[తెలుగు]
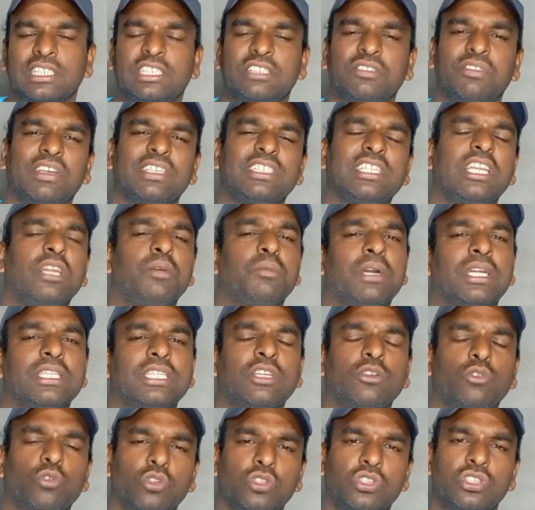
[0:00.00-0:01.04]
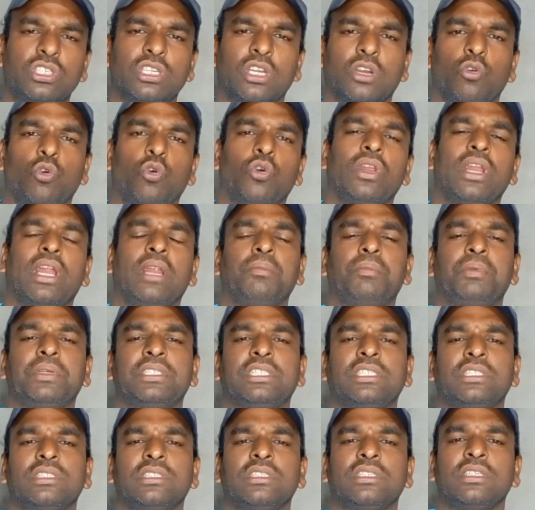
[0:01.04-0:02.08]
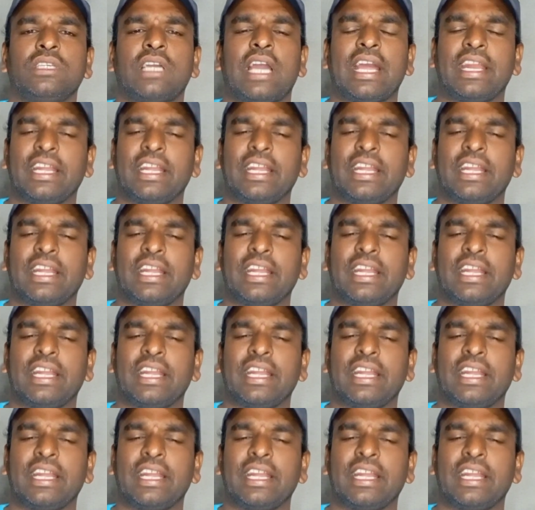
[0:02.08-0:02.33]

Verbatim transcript: శివజన మాత్రం కొద్దిగా ఓవర్ అనిపించింది